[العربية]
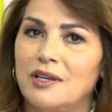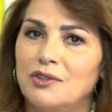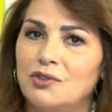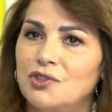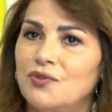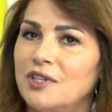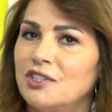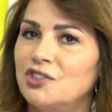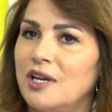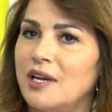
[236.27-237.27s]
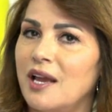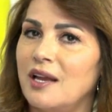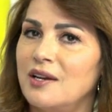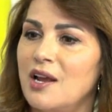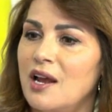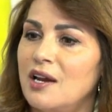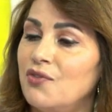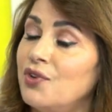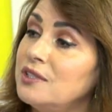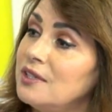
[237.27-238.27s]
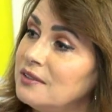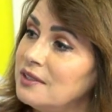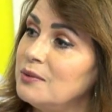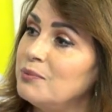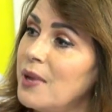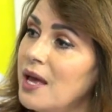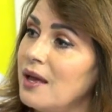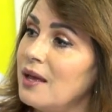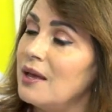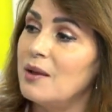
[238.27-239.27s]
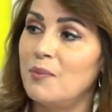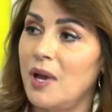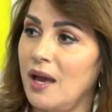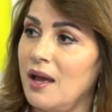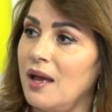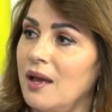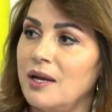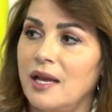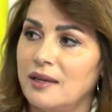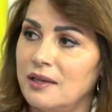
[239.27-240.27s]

يوسف النجار كان لفترة ما معاها لكن